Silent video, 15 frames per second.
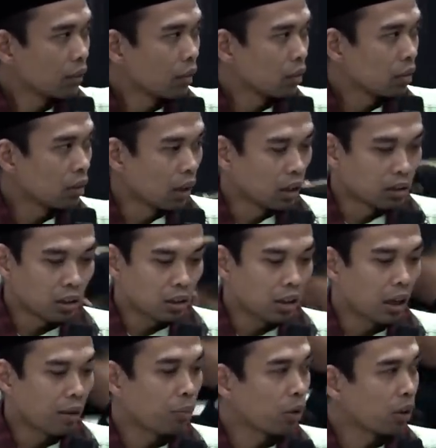ya tidak nanti
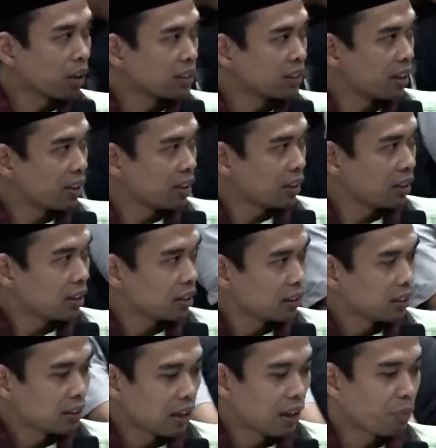dilaporkan saya lagi.
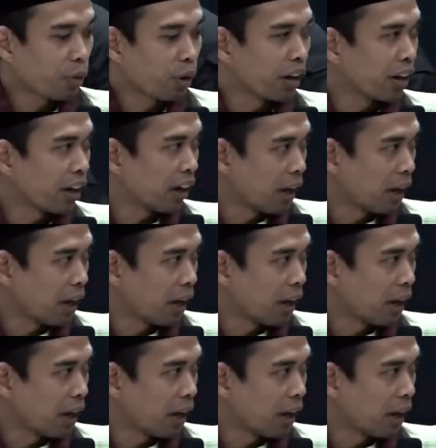Laporan yang